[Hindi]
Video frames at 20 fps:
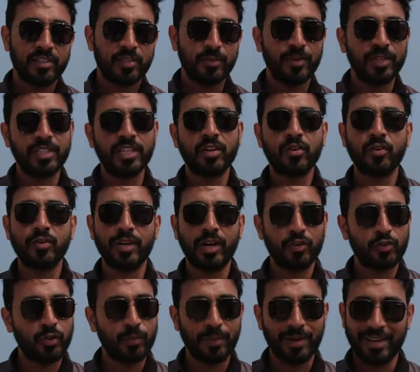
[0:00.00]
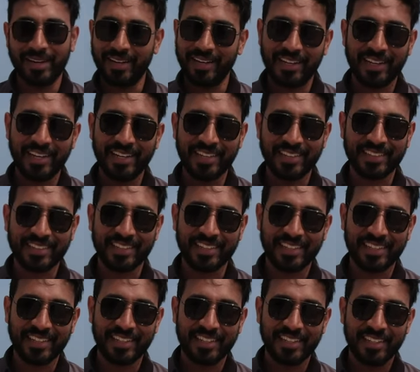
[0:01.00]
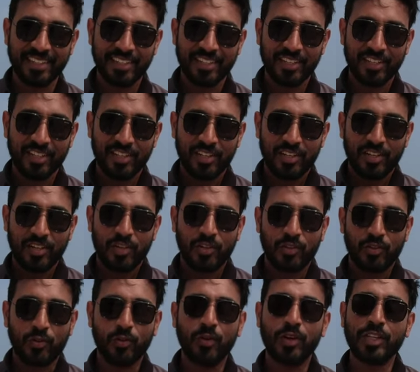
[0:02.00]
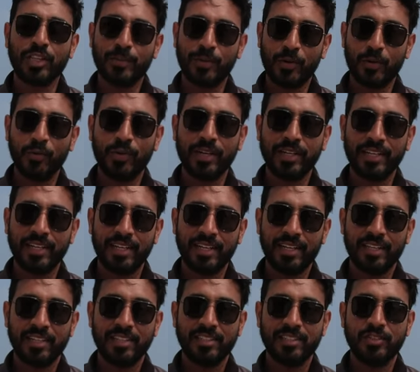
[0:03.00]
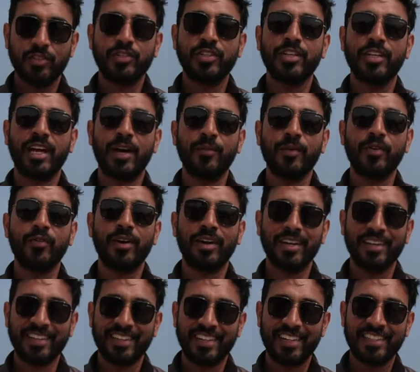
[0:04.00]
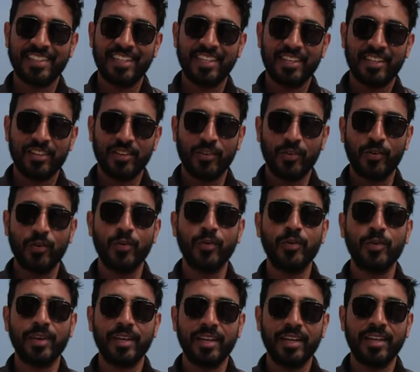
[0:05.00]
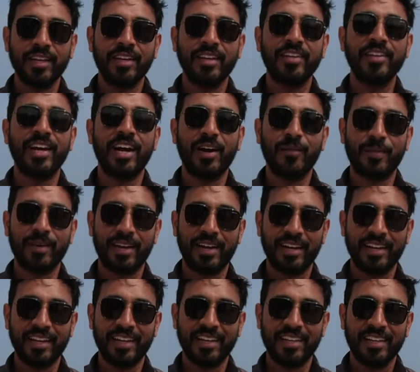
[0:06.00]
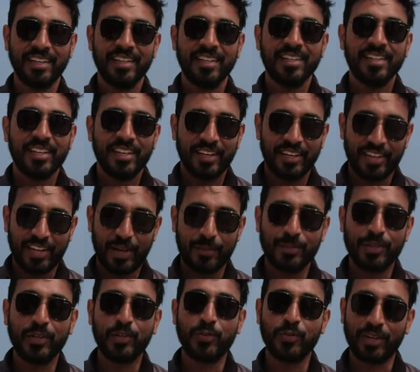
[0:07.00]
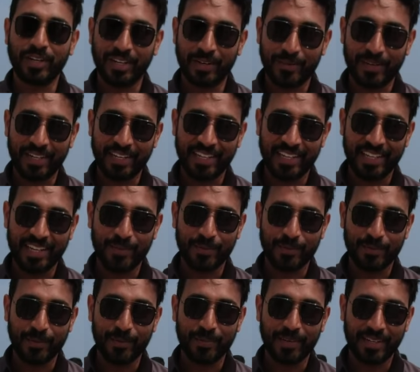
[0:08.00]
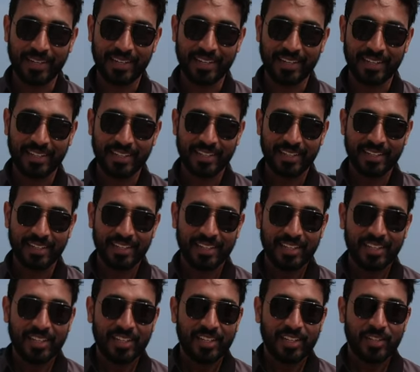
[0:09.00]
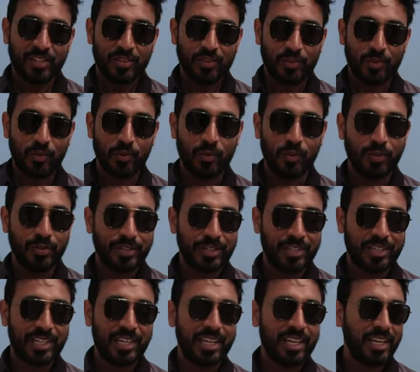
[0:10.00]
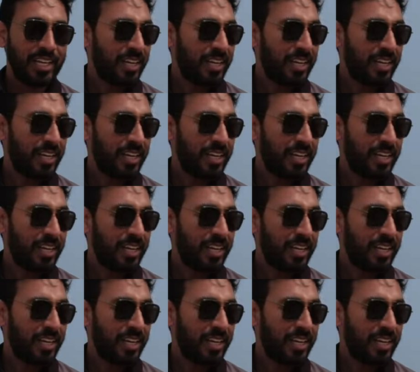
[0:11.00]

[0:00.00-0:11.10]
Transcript: समंदर को नाव से पार नहीं किया जा सकता था तो अंत में हुआ ये जो श्री राम की वानर सेना थी उन्होंने यहाँ पर आके राम सेतु का निर्माण किया आपस में मिलकर तो जिसके